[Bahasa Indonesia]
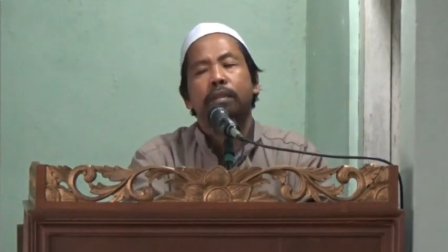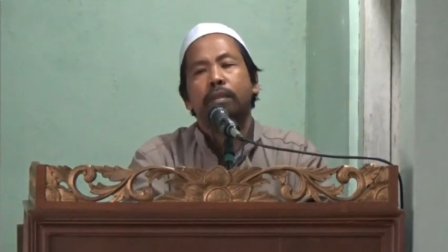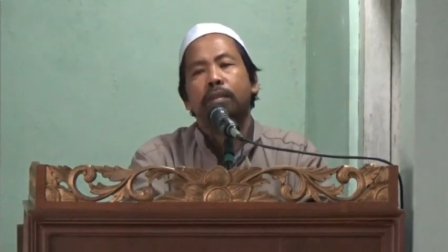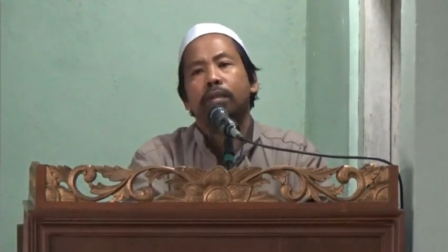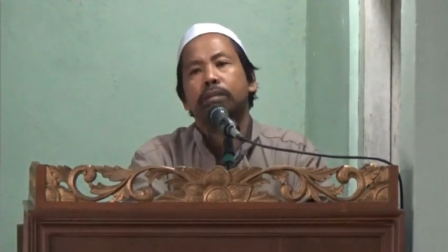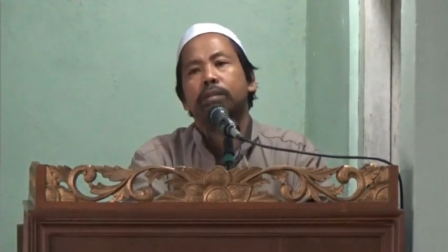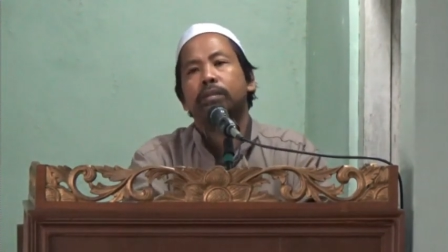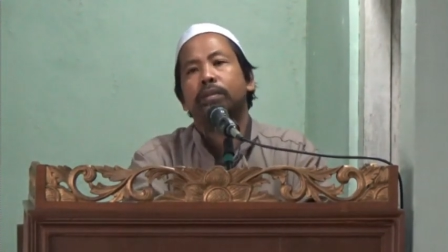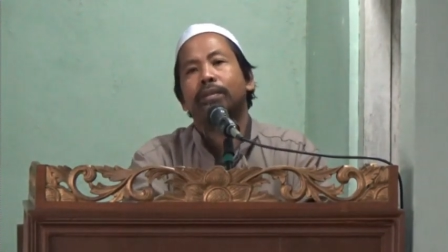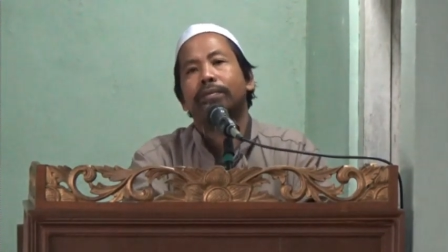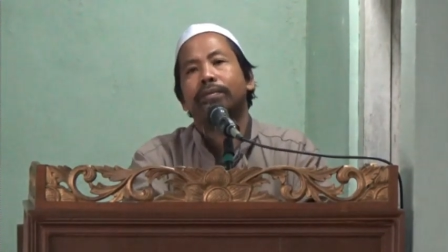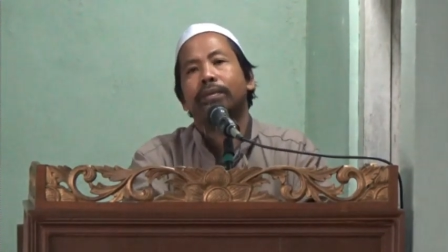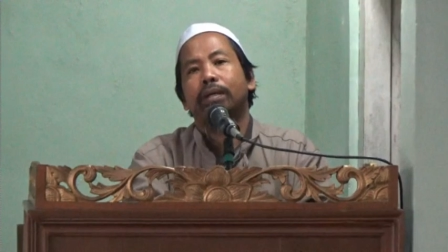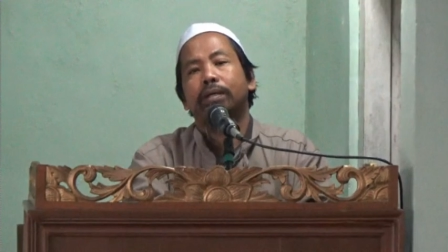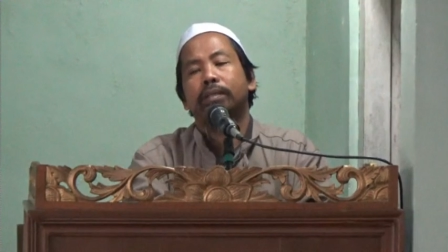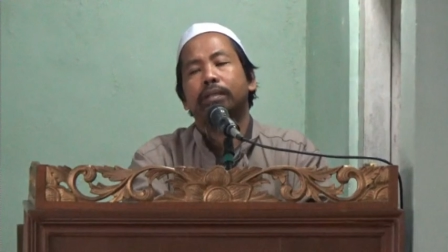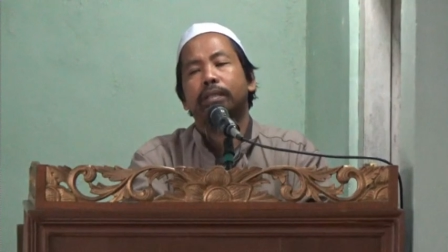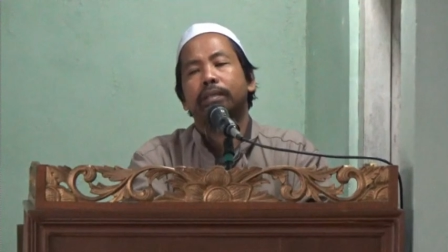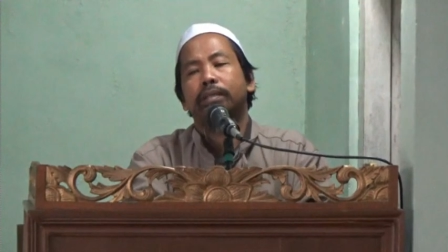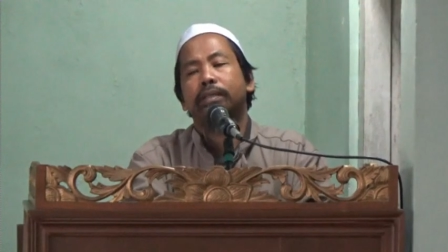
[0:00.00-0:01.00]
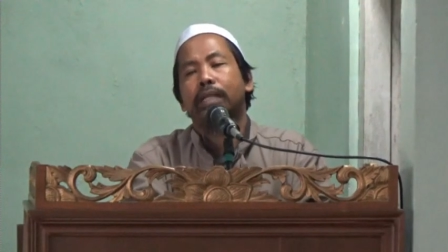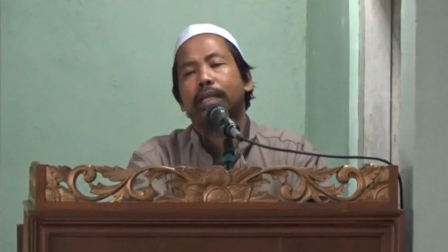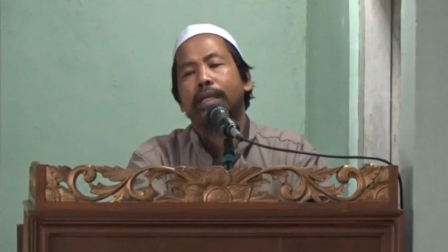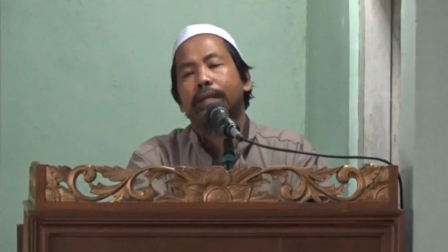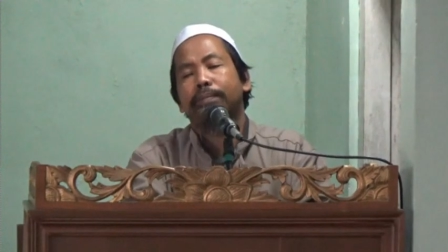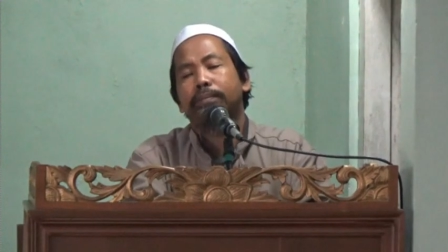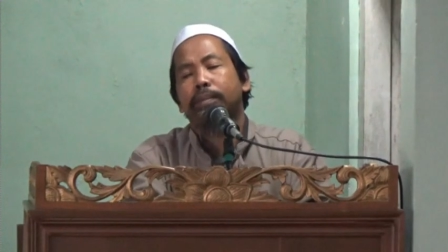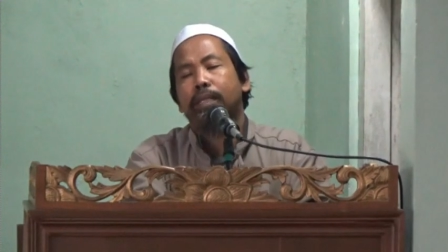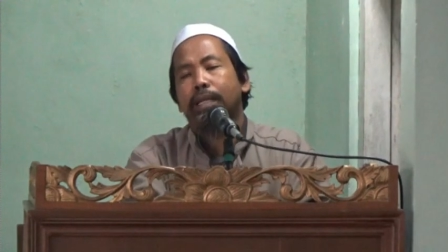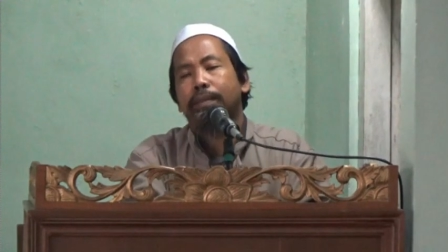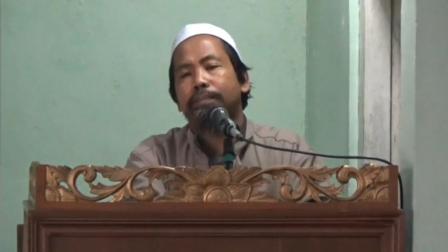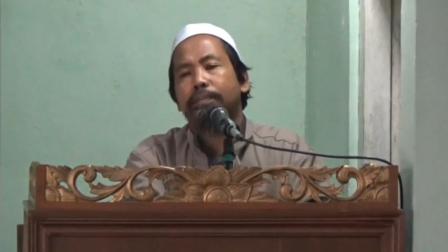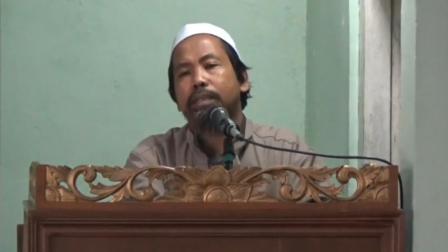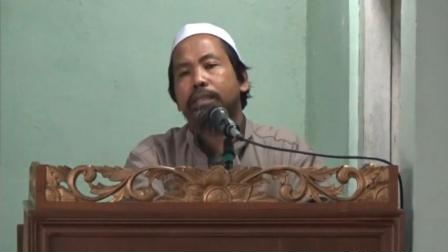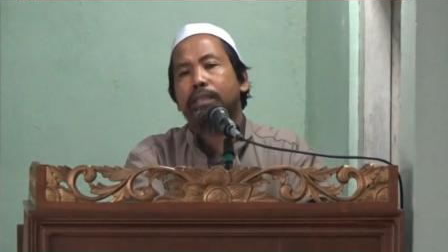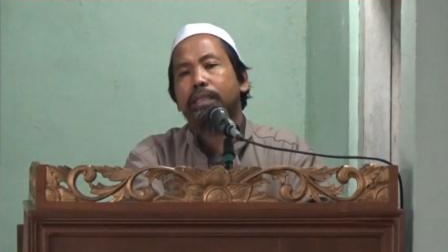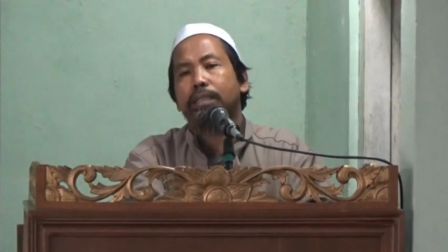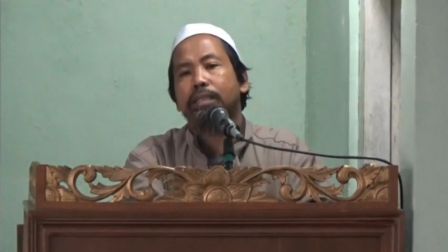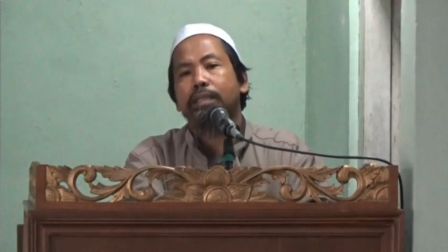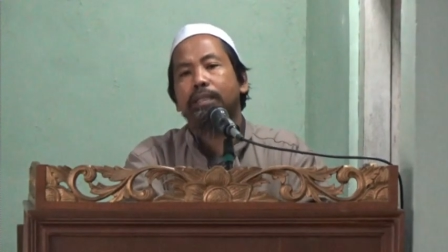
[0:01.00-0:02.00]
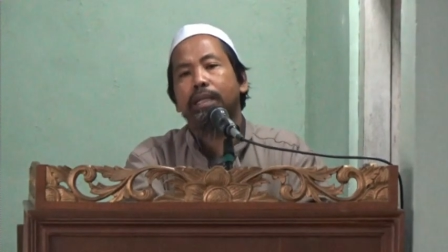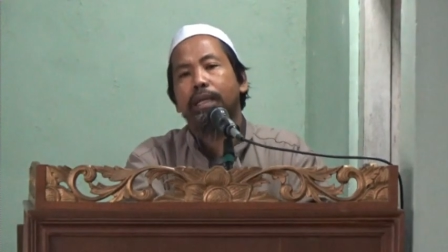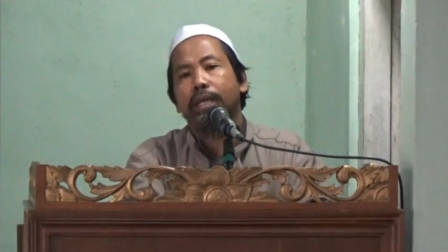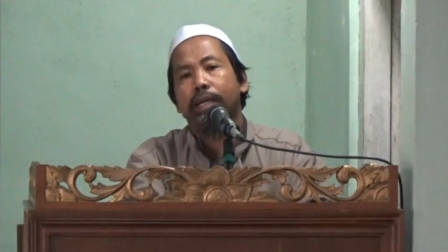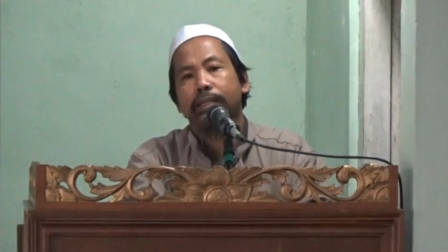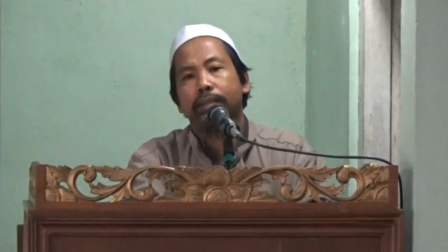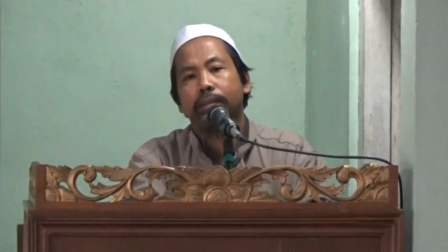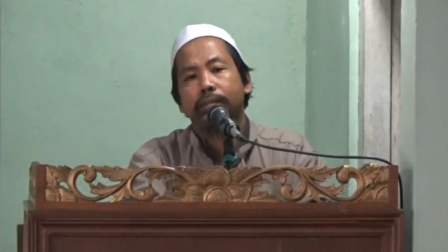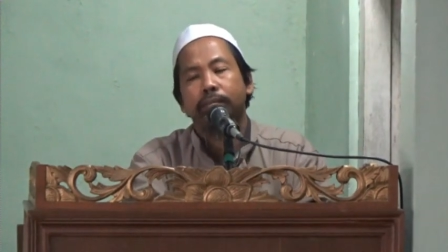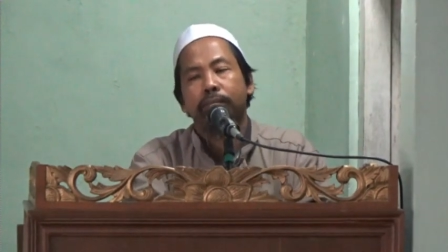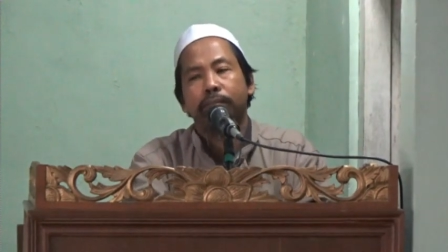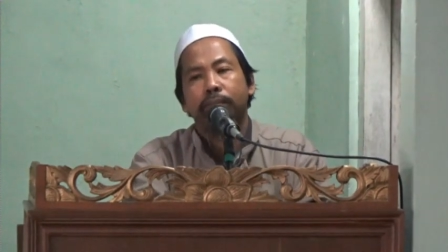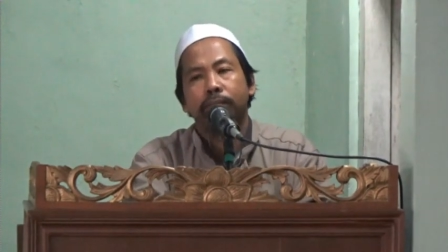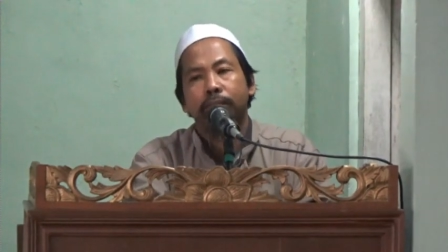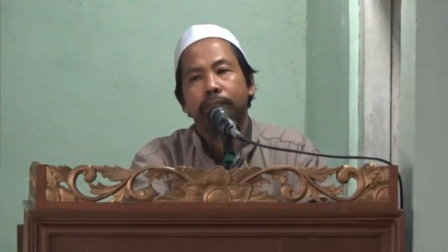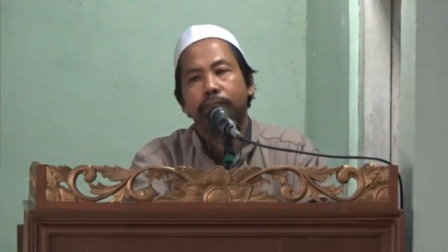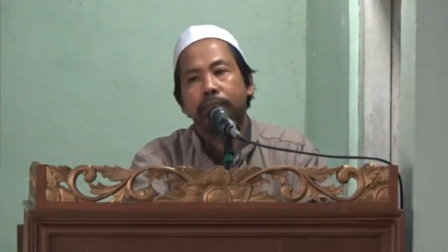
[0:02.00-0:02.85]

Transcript: Rasulullah SAW dalam kesedihan